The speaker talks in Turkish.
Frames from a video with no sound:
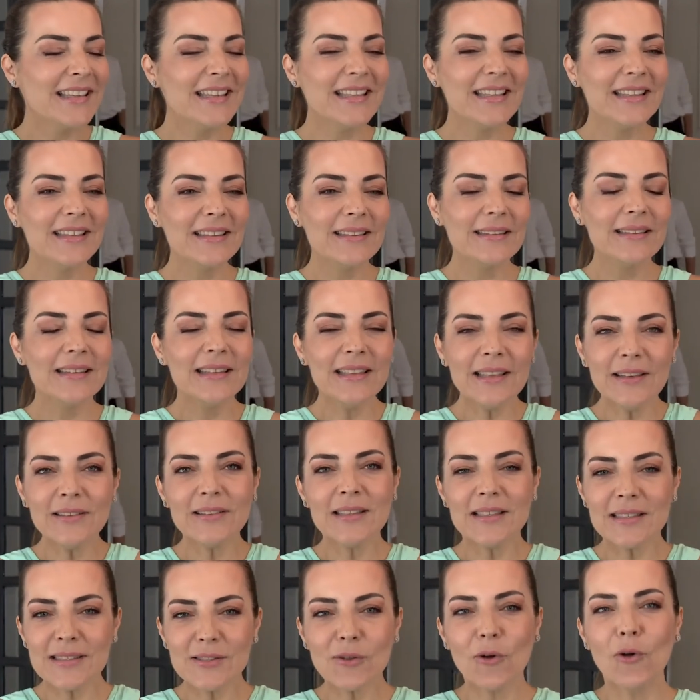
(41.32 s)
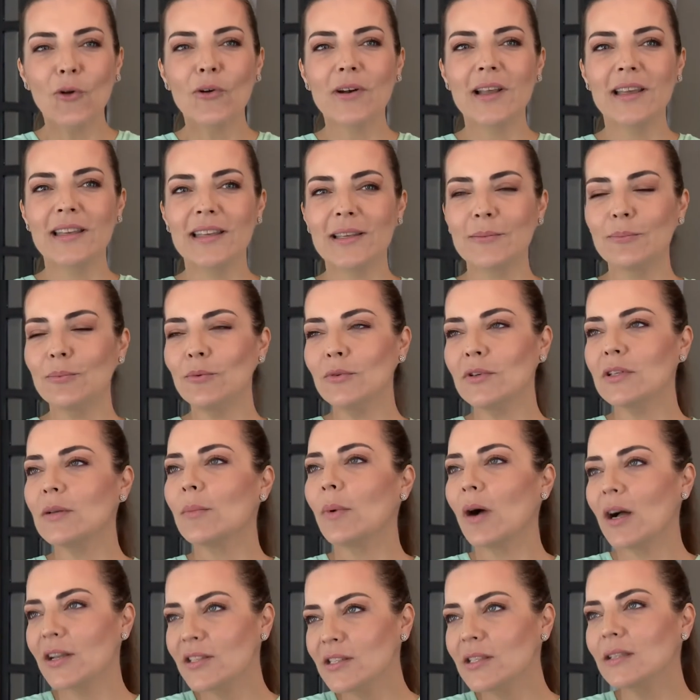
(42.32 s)
hani niye nasıl organik bu?
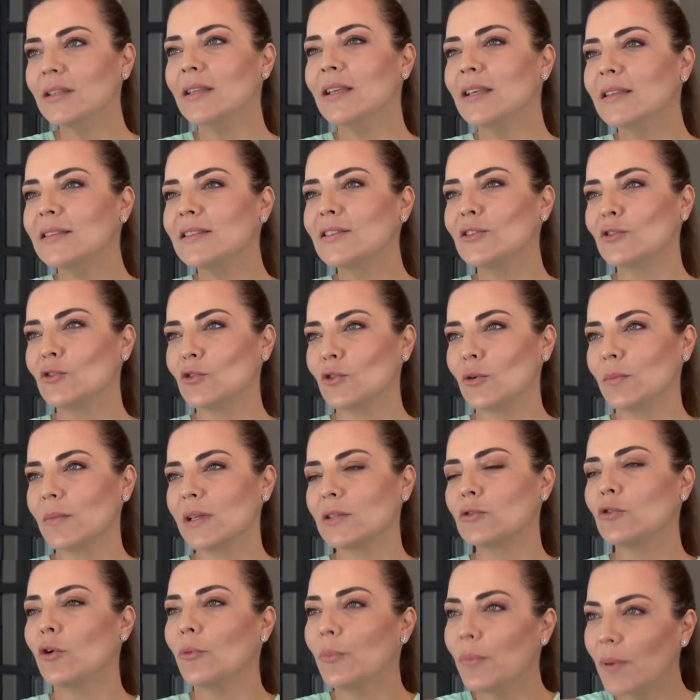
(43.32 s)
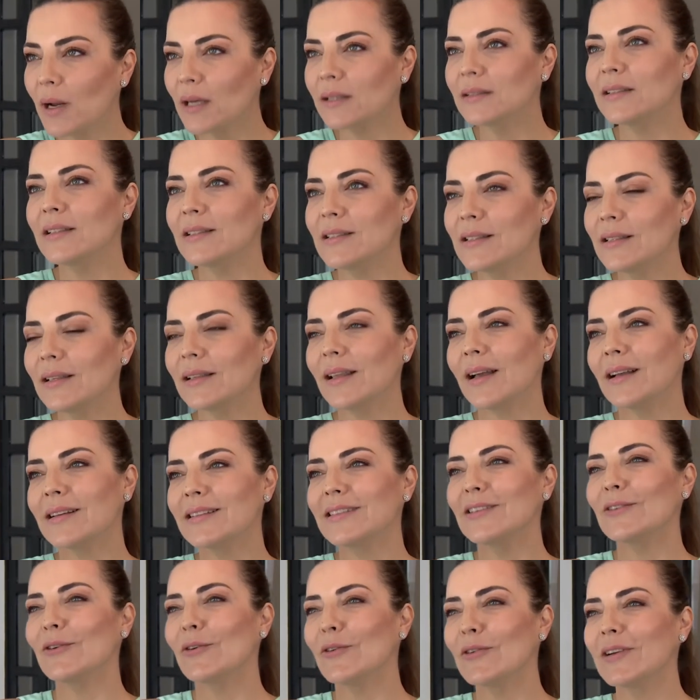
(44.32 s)
E, bahçede yetiştiriyorum. E, toprakta yetişen
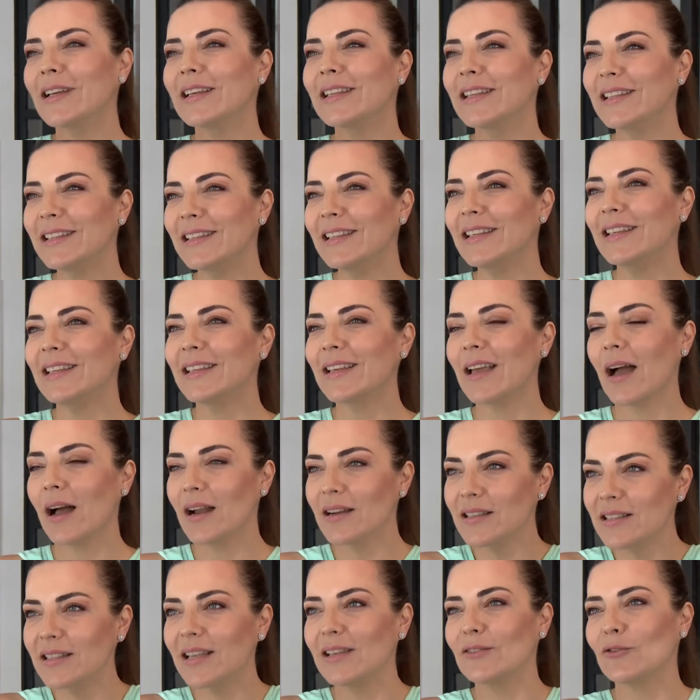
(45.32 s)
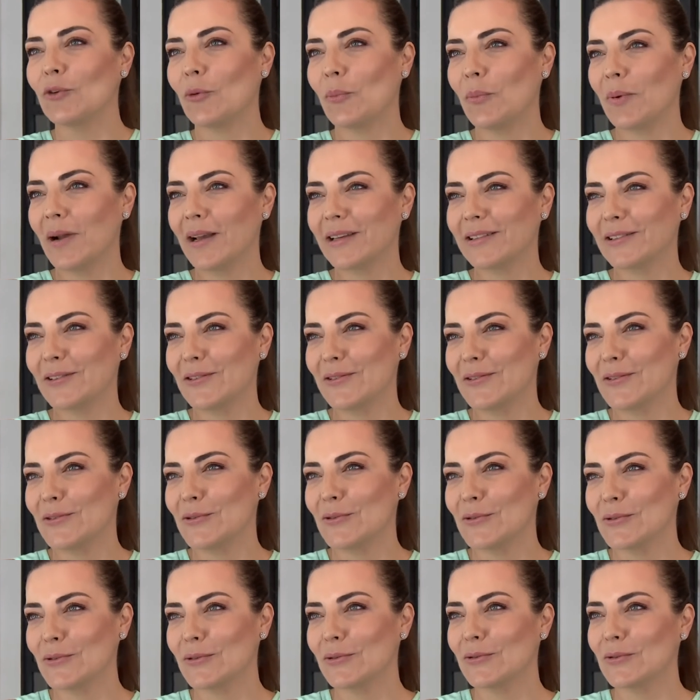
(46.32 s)
her şey organik değil ki. Her şey toprakta
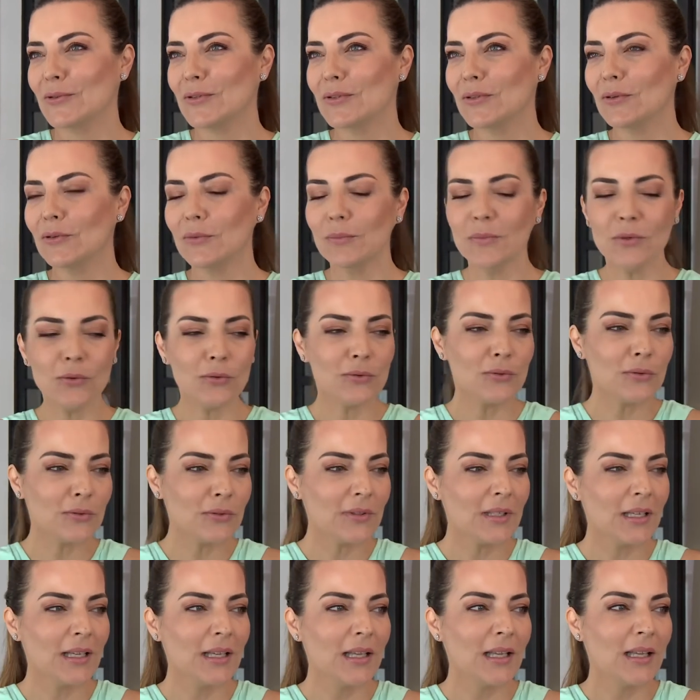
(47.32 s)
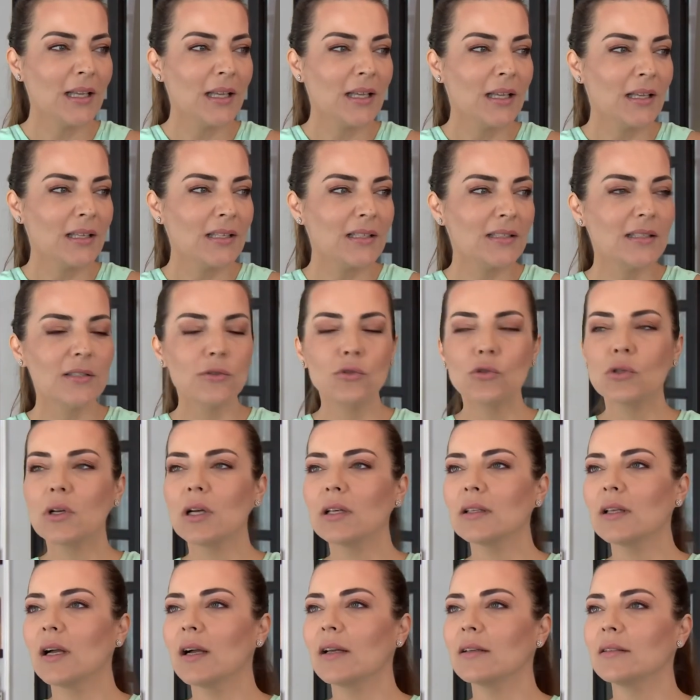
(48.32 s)
yetişiyor sonuçta. Ama onun işte şu
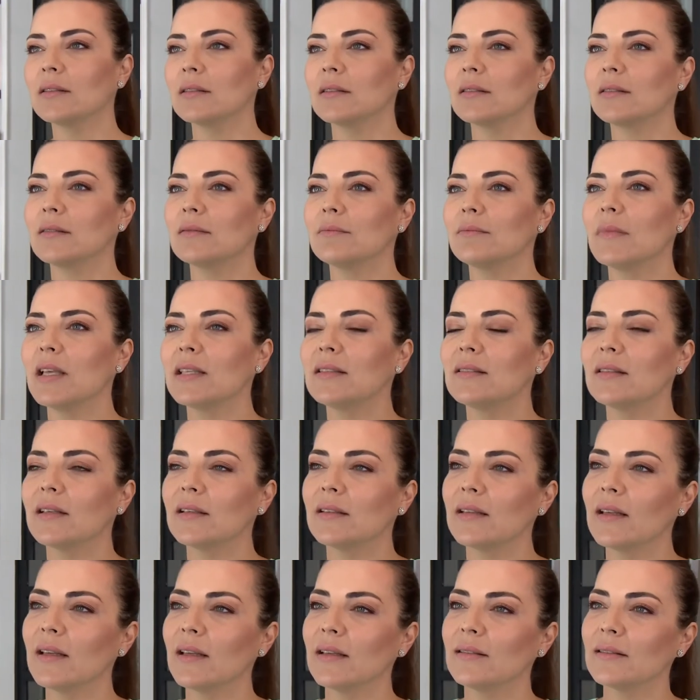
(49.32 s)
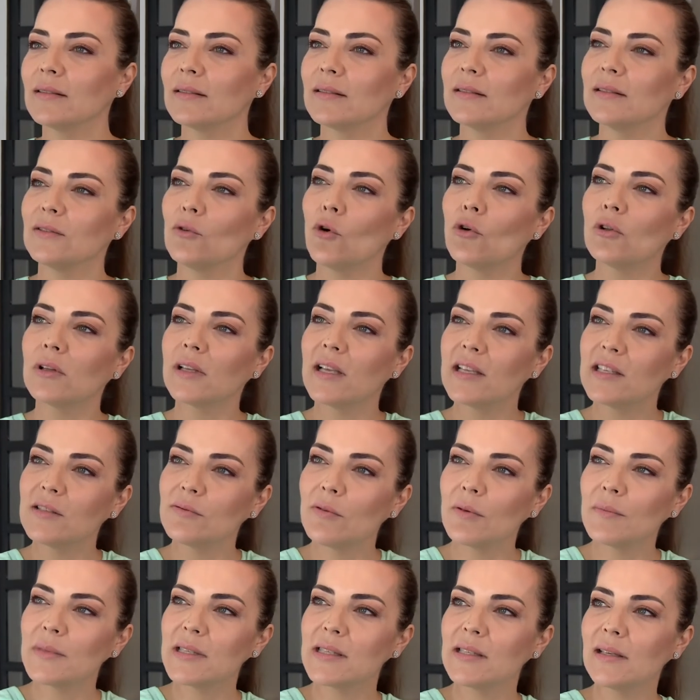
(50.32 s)
kadar metreden yol
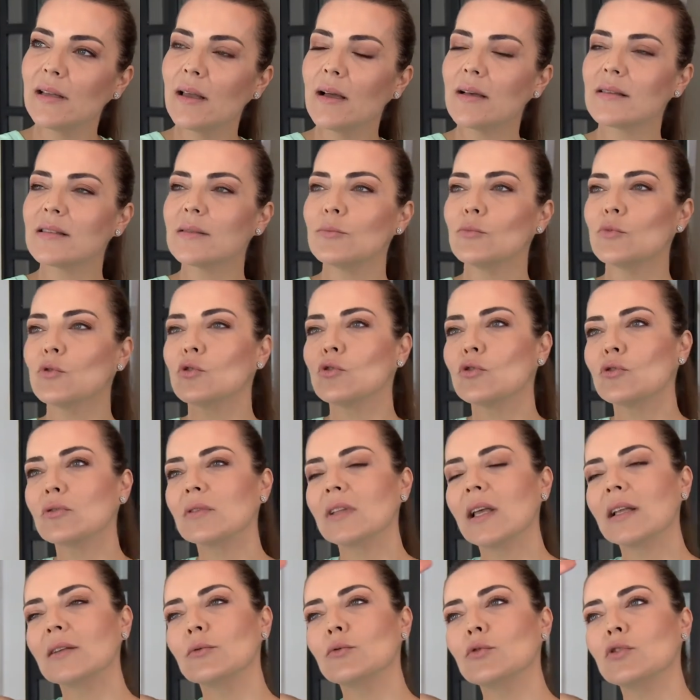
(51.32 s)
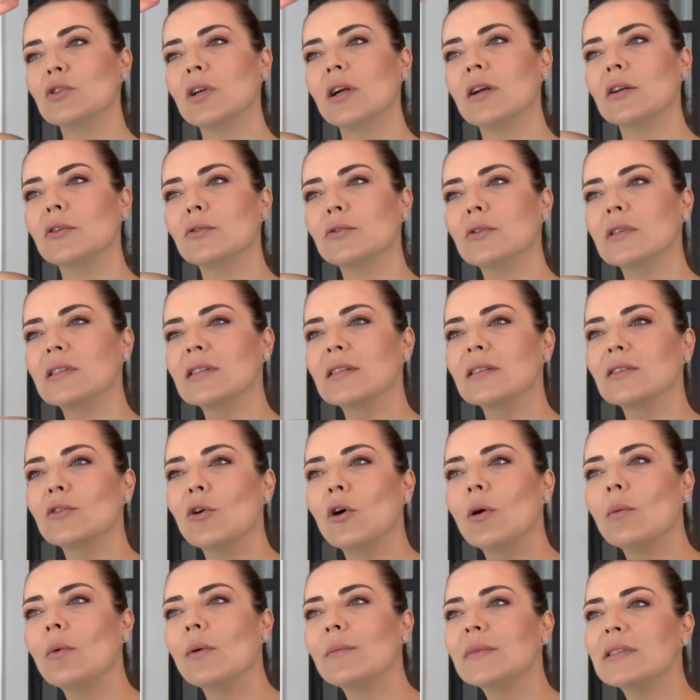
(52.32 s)
geçmemesi lazım, üstünden uçak
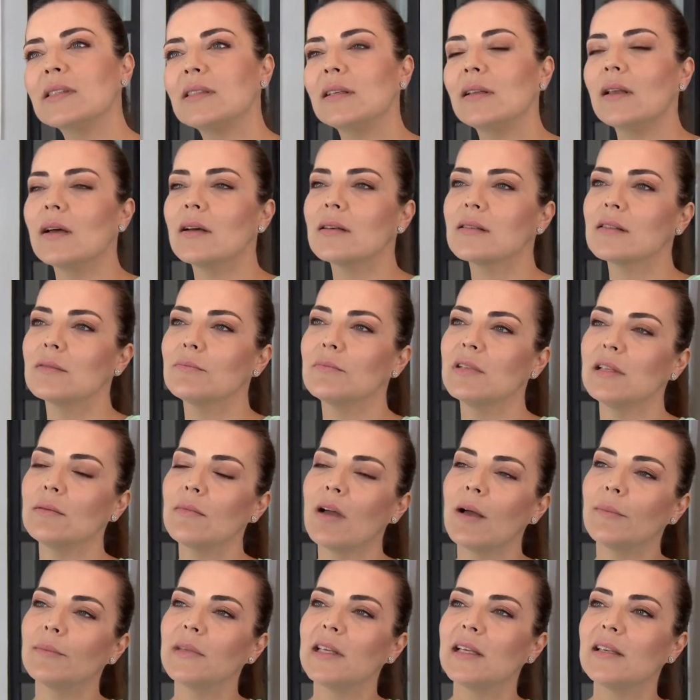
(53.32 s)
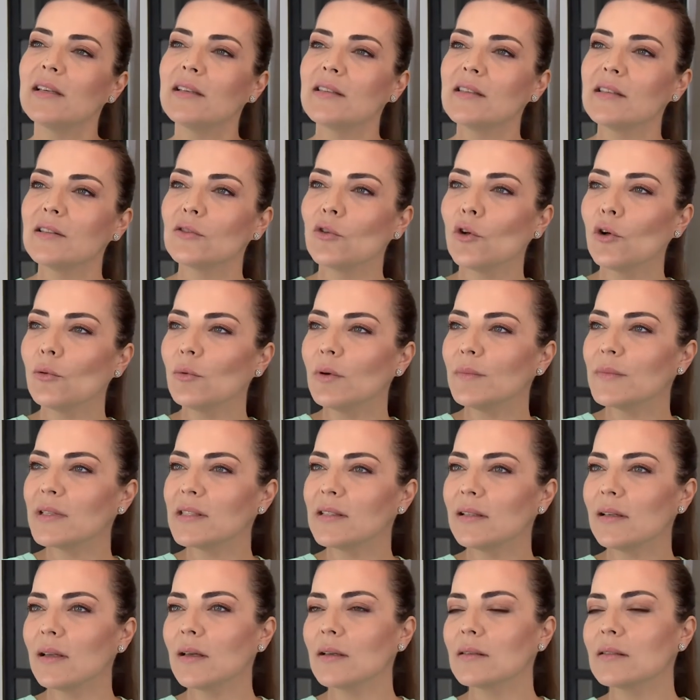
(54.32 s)
rotasında olmaması lazım, bilmem ne ilacında
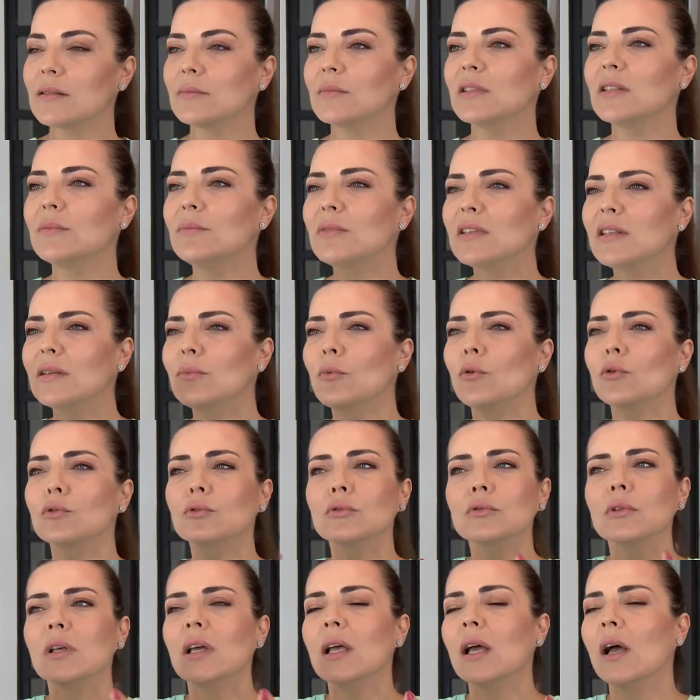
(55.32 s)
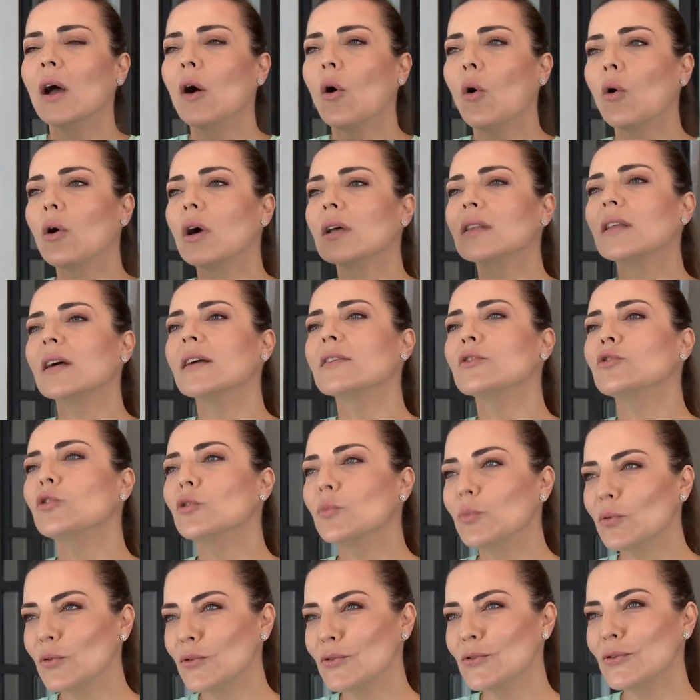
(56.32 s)
olmaması lazım gibi gibi onun o kadar
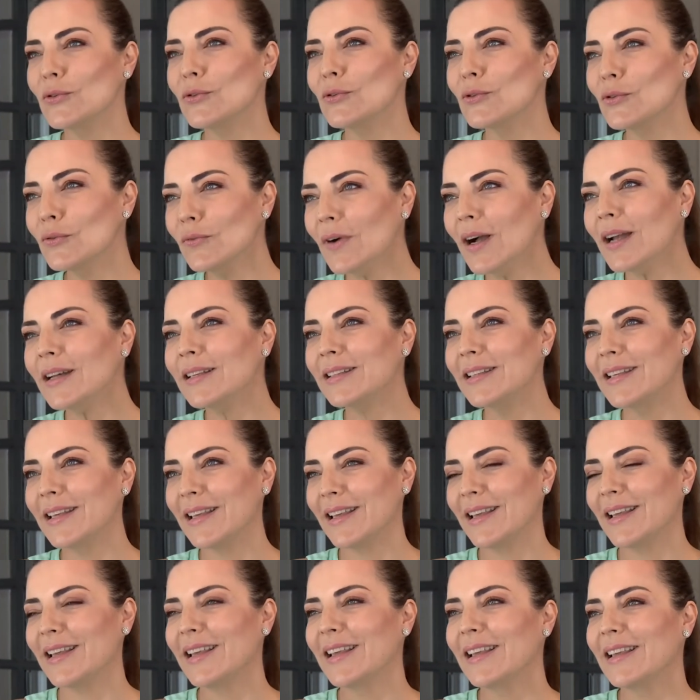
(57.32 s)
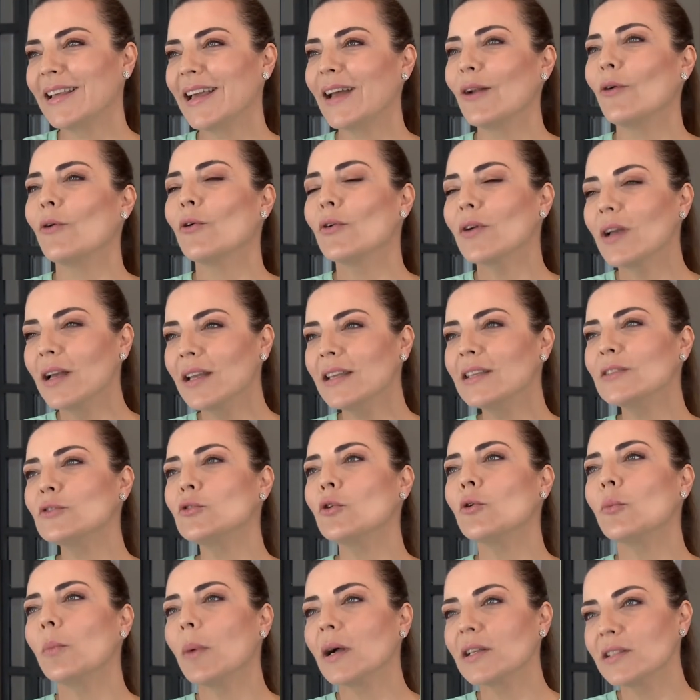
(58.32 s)
çok prosedürü var ki. Yani organik
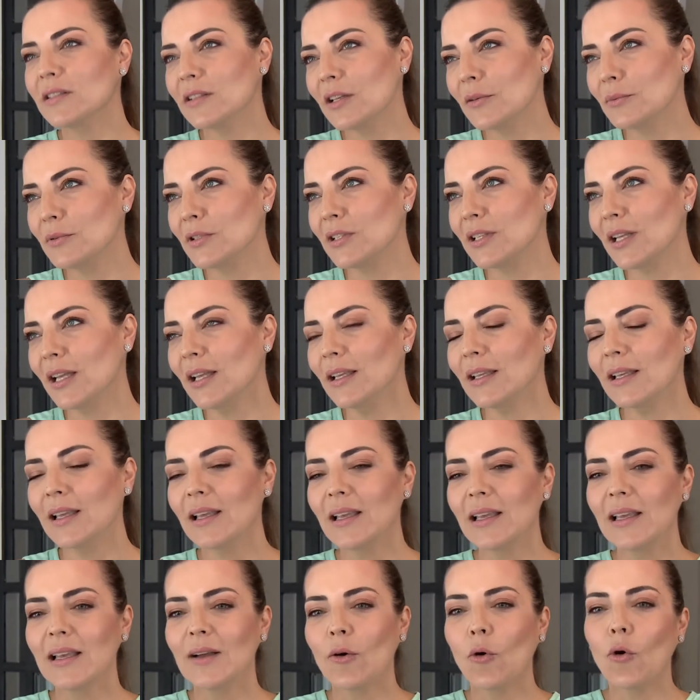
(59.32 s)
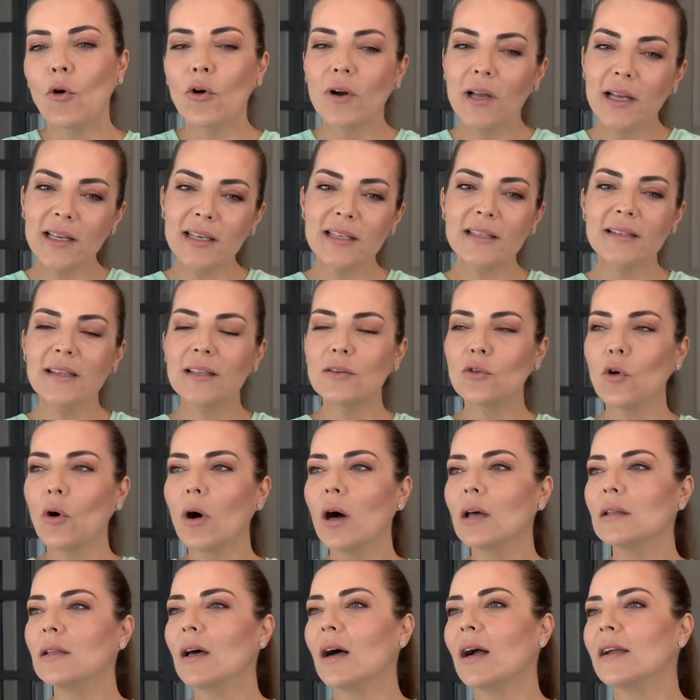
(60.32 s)
çok başka bir şey. Organikle
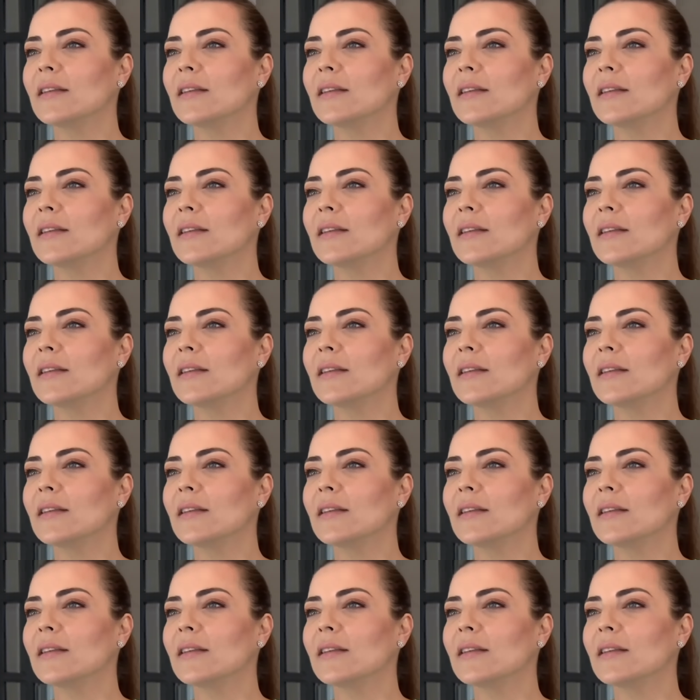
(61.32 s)
doğalı